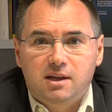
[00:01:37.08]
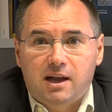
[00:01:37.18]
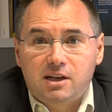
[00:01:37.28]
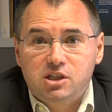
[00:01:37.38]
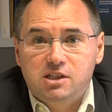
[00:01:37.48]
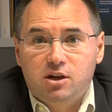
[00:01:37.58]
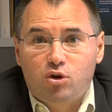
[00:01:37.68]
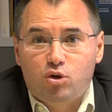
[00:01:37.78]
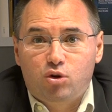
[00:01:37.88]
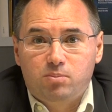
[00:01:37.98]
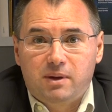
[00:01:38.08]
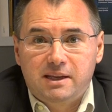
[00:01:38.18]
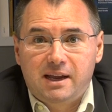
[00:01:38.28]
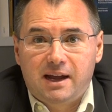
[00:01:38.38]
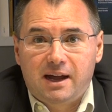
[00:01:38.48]
agiscano in
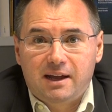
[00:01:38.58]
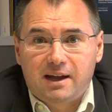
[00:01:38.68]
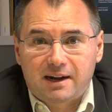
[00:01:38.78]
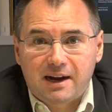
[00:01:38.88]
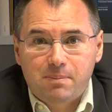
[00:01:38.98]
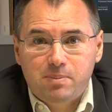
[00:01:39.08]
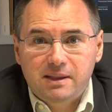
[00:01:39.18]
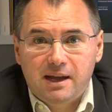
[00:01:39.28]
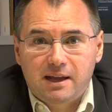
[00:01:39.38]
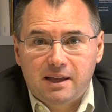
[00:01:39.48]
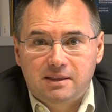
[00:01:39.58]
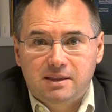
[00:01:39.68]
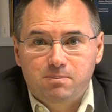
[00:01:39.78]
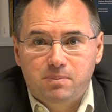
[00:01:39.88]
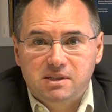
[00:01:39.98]
maniera rapida e
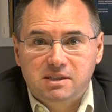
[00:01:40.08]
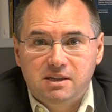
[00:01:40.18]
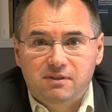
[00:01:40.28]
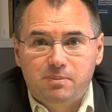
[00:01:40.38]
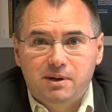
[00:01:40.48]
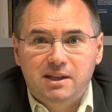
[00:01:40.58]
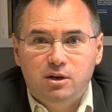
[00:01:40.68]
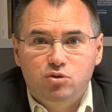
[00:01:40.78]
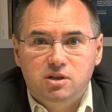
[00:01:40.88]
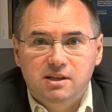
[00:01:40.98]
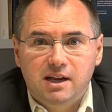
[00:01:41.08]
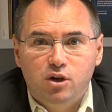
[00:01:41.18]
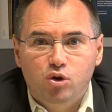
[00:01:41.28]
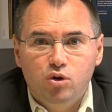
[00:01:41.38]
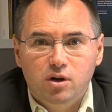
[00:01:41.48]
tempestiva per dare un
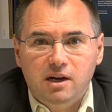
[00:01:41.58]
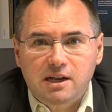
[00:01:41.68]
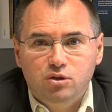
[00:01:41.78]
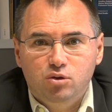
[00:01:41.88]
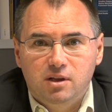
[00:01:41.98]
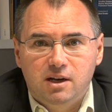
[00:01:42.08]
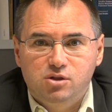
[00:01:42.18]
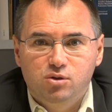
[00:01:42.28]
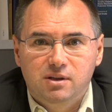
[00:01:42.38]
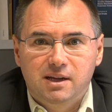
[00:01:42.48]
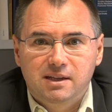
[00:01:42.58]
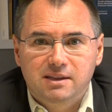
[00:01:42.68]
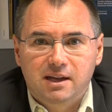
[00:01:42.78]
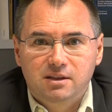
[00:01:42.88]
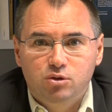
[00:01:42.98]
segnale concreto della
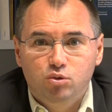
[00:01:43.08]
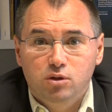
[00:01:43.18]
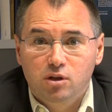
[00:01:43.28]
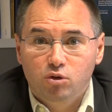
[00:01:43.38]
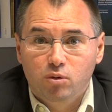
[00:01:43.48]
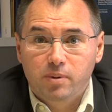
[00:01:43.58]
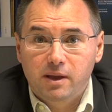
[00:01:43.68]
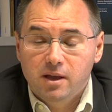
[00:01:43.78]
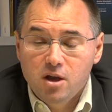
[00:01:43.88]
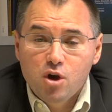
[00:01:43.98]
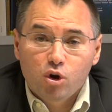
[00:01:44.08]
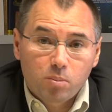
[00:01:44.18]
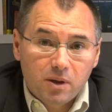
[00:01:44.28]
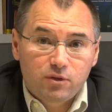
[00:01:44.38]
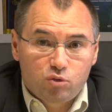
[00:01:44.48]
solidarietà di tutti gli europei,
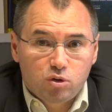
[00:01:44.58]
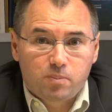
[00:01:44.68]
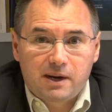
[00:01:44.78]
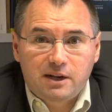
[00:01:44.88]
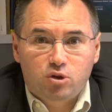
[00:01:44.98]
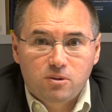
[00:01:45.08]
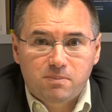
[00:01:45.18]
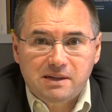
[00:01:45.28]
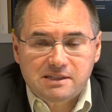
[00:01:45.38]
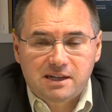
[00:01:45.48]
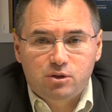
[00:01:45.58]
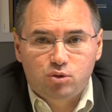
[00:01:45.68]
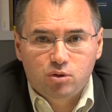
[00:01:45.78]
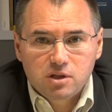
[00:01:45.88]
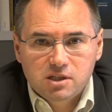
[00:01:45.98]
come è avvenuto peraltro in
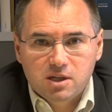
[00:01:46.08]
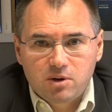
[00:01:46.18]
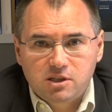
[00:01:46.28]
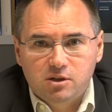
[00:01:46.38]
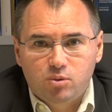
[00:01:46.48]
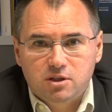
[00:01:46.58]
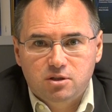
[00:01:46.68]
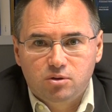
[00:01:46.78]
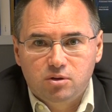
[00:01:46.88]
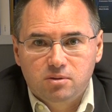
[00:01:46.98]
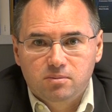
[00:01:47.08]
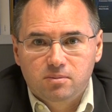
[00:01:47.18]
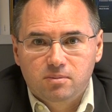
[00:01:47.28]
passato in simili situazioni.